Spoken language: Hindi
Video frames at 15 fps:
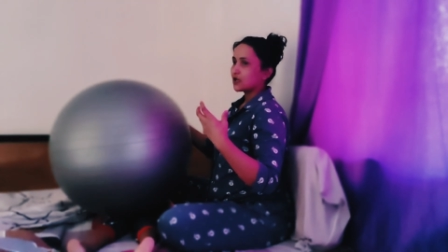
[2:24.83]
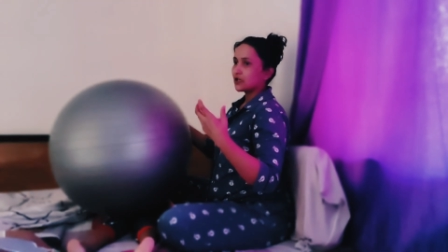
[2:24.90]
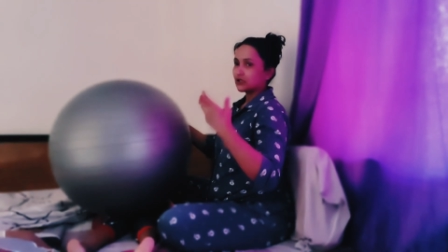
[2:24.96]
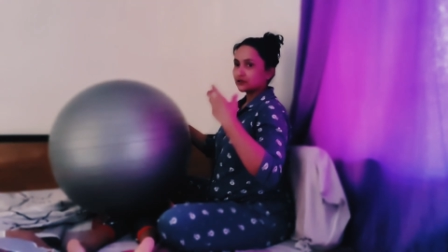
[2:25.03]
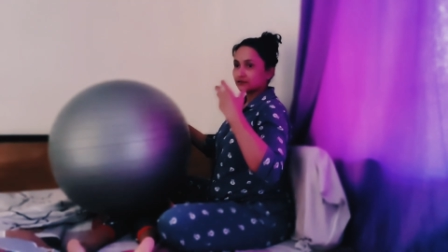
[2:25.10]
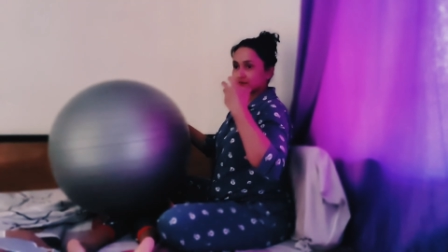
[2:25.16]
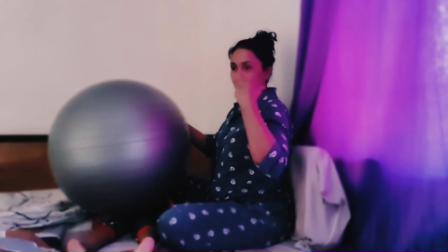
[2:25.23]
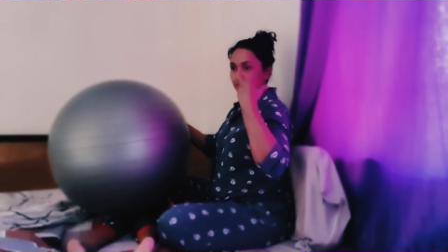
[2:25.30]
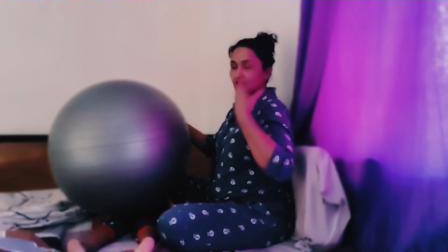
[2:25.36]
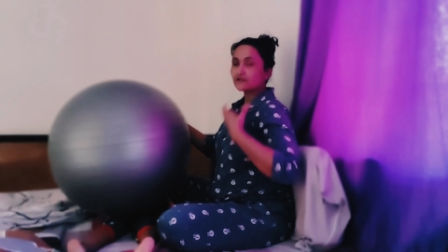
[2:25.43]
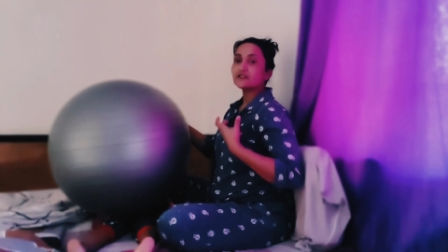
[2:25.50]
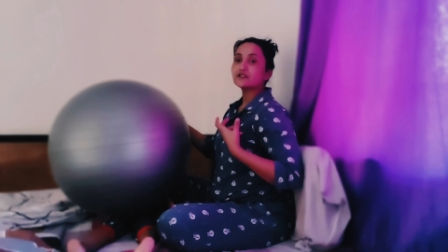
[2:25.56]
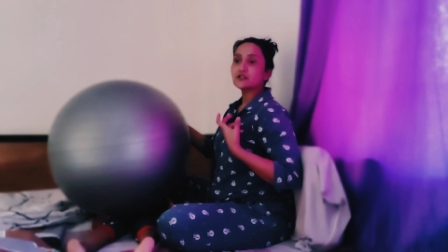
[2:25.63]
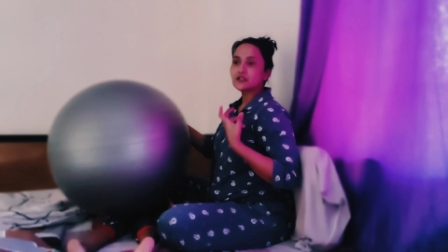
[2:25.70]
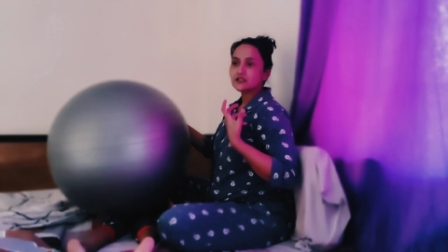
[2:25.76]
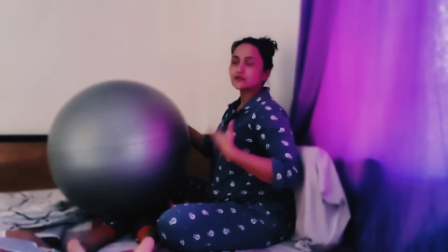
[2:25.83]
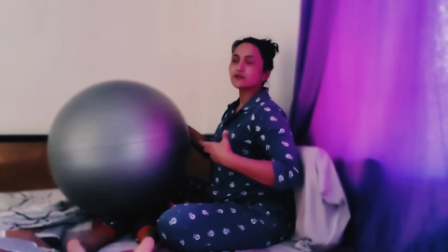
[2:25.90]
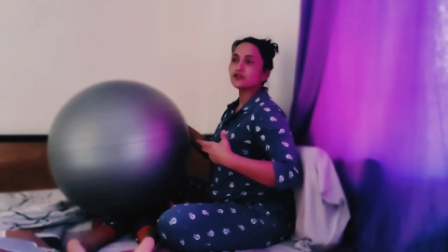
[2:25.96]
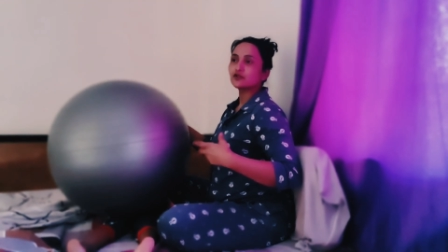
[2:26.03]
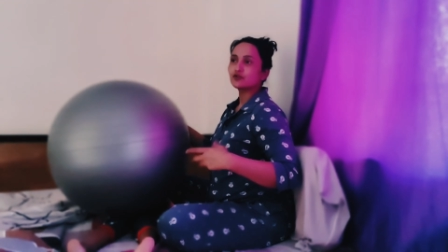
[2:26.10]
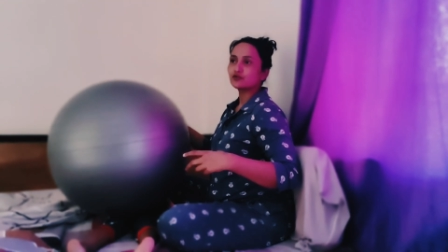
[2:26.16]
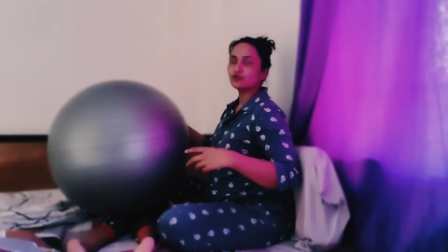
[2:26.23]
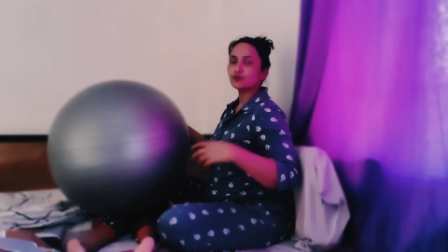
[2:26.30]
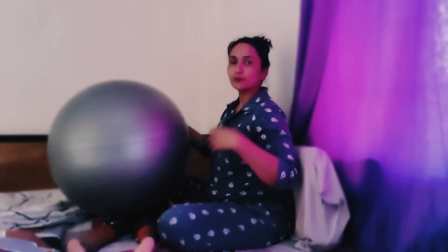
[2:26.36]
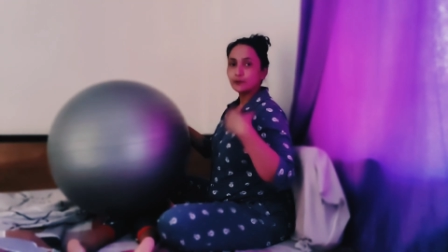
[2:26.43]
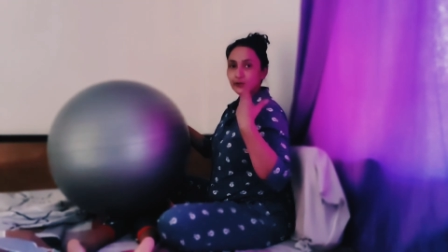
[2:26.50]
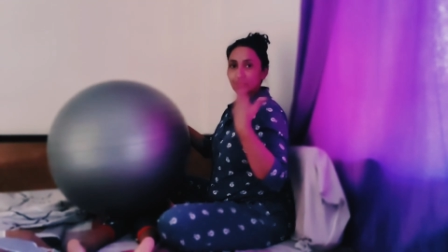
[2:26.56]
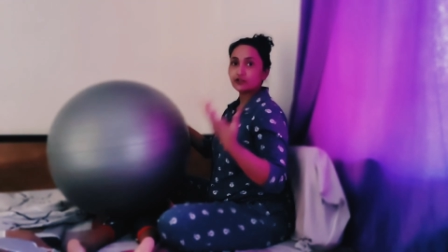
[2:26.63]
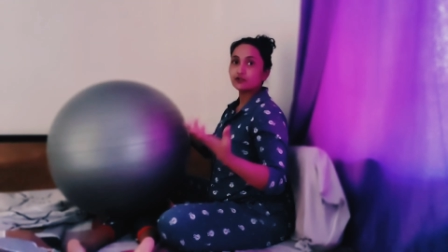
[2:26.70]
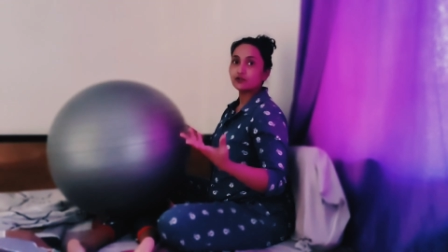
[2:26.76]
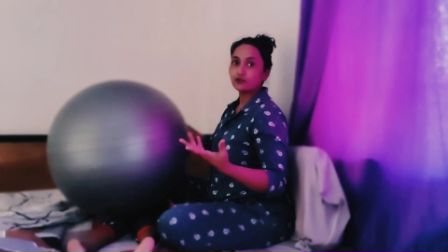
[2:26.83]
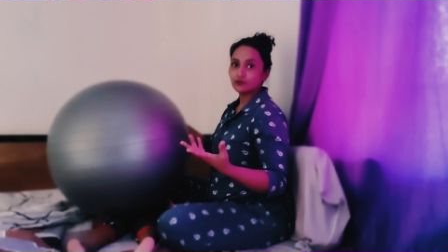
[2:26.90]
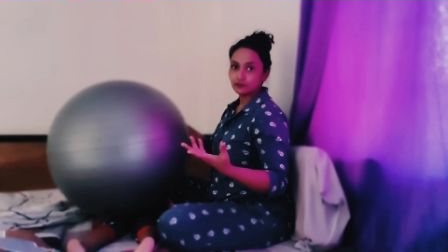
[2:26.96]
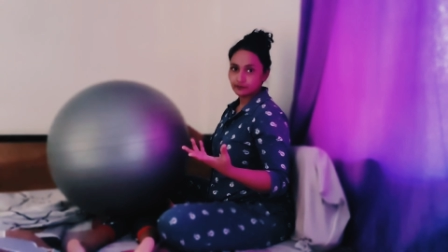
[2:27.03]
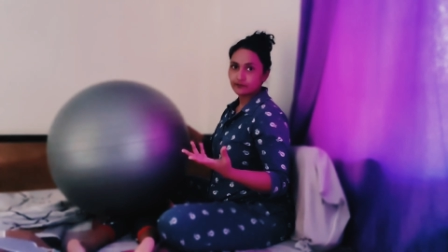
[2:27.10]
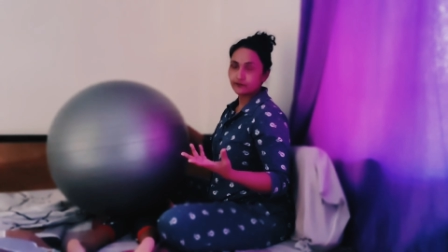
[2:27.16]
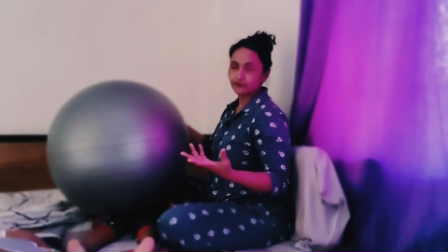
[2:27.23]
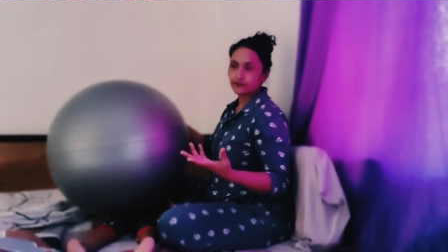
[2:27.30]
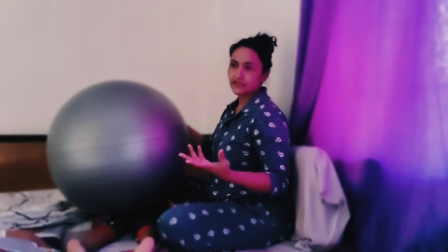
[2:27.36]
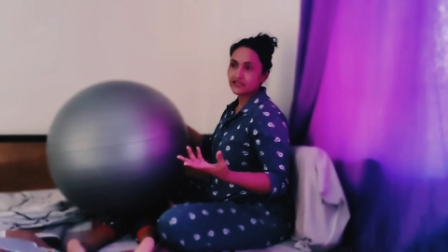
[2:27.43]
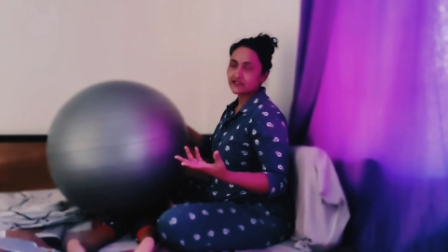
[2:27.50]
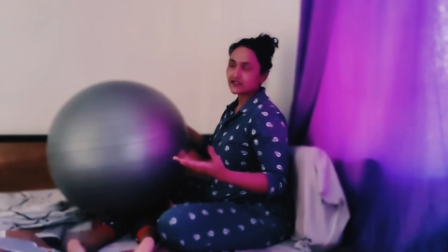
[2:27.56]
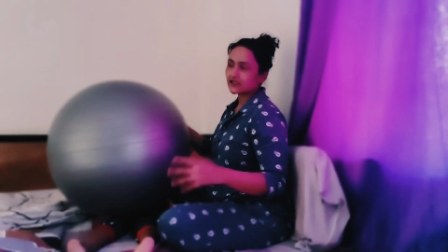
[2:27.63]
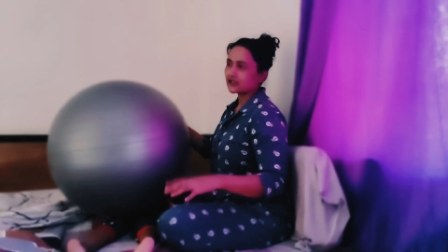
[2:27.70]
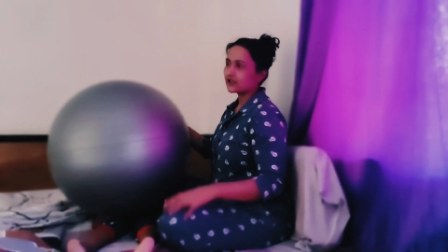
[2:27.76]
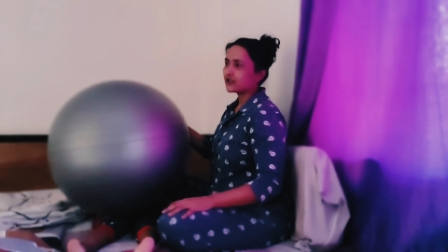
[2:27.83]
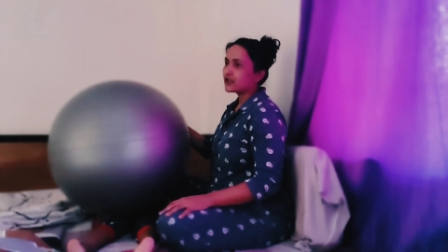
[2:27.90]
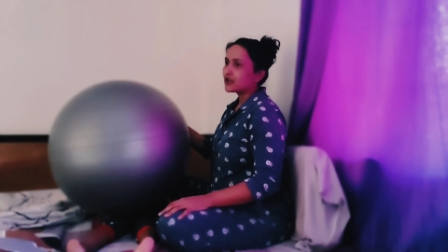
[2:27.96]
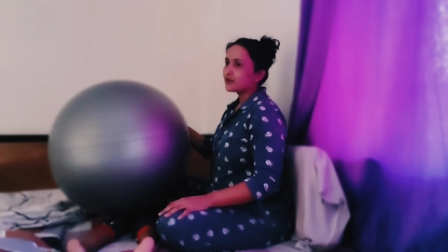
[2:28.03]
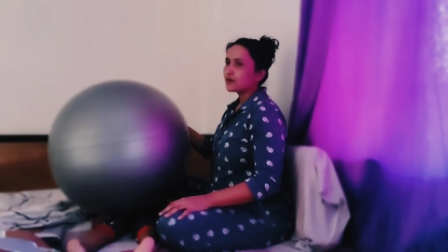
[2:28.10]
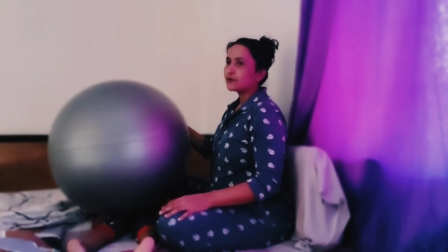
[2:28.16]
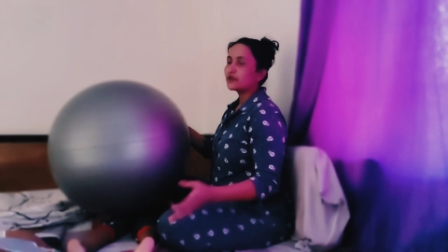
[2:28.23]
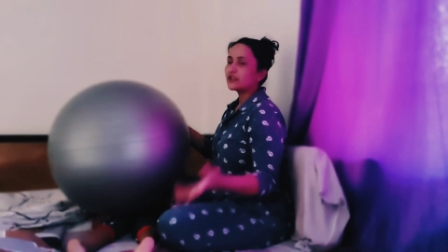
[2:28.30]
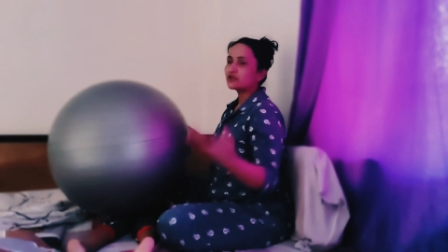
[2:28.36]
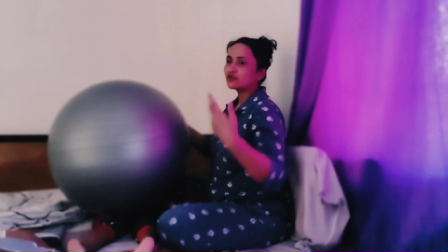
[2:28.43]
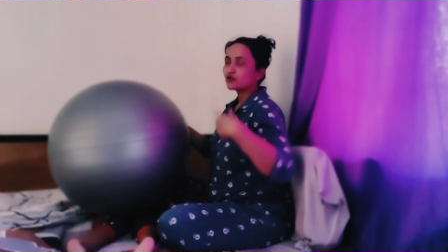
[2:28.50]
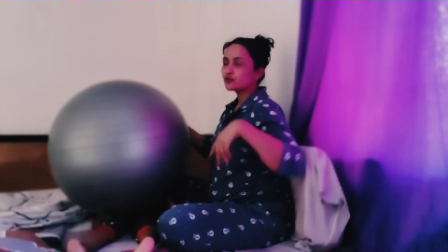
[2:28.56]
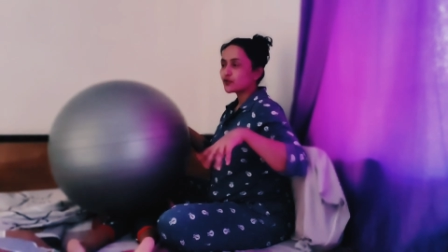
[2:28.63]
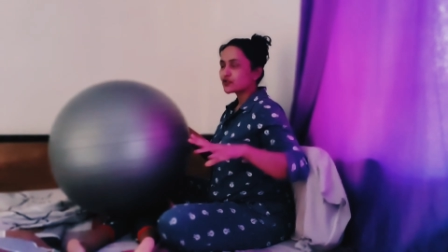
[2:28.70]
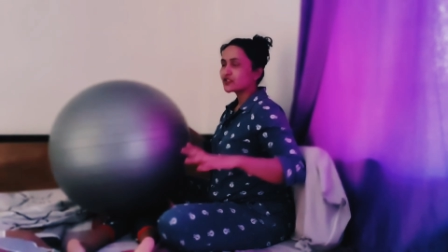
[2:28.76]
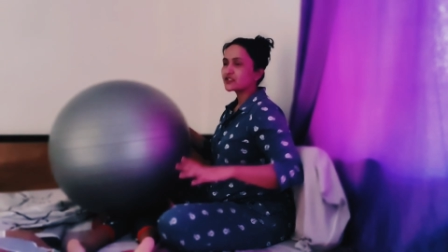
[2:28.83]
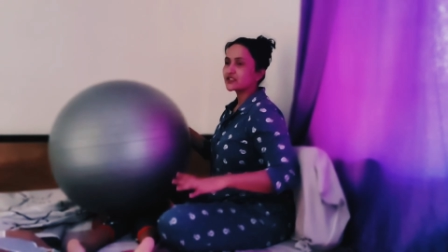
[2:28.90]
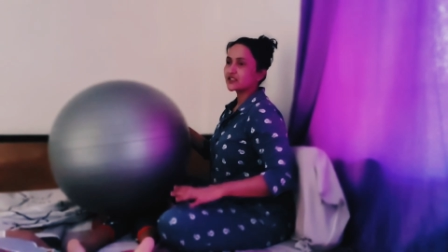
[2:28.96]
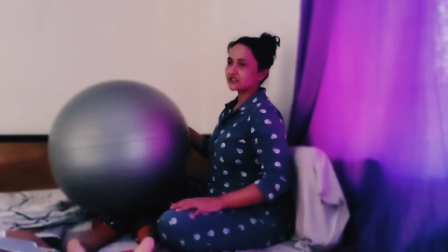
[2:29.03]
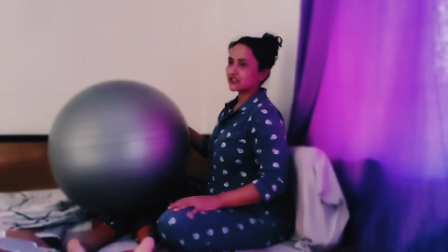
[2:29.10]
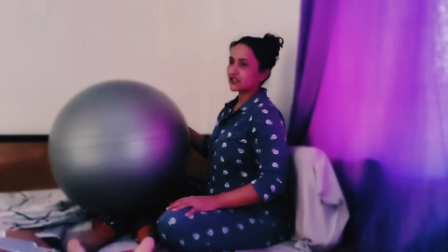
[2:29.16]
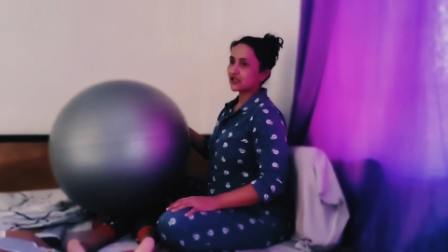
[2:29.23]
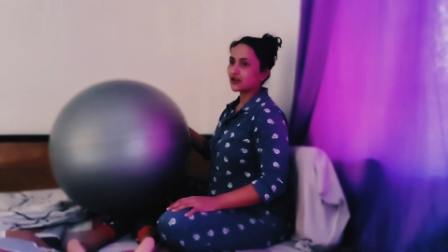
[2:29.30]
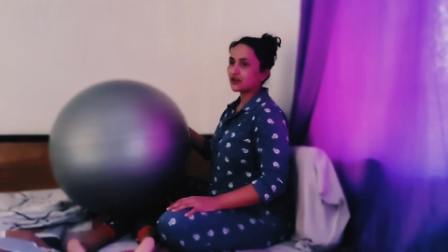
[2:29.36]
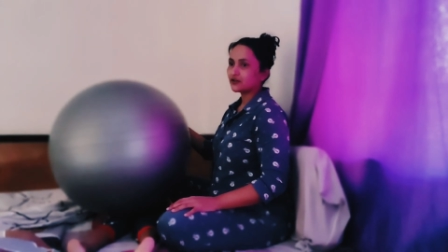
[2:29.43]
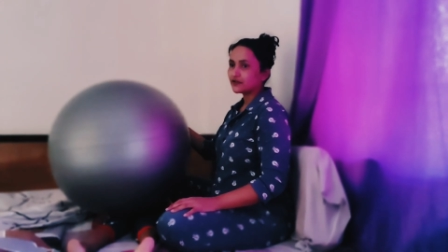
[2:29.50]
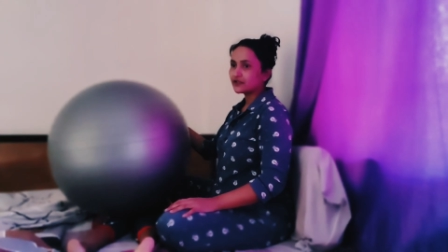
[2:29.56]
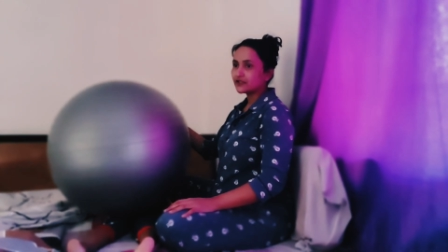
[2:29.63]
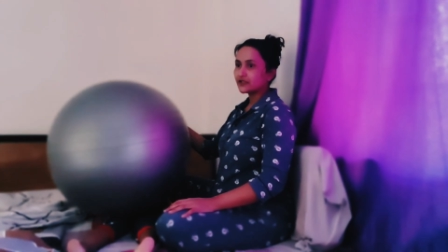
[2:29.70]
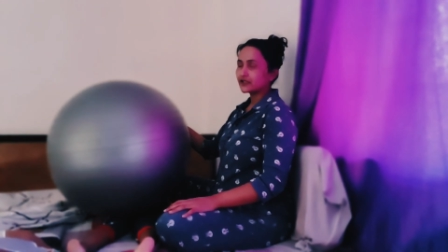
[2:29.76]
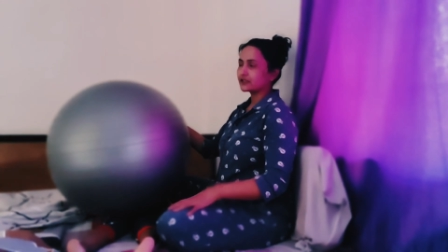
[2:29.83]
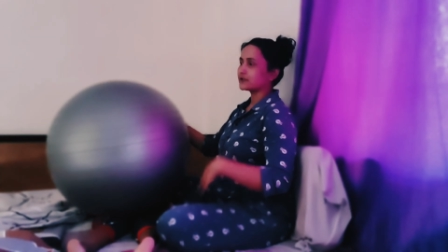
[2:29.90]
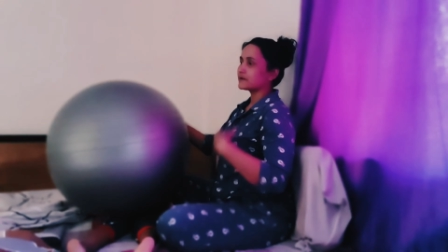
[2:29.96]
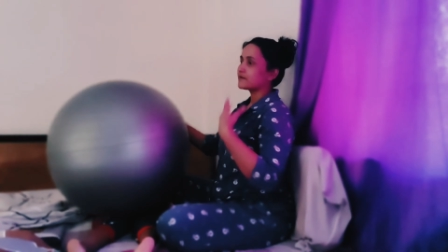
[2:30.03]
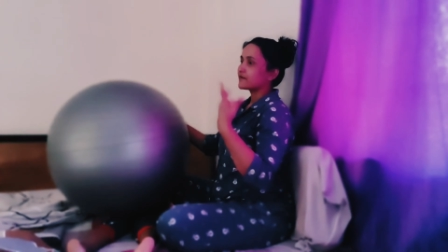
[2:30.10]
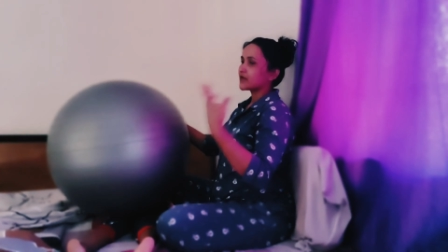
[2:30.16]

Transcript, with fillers: नर्वस सिस्टम के थ्रू ब्रेन को भेजता है फिर ब्रेन उसको प्रोसेस करता है फिर एक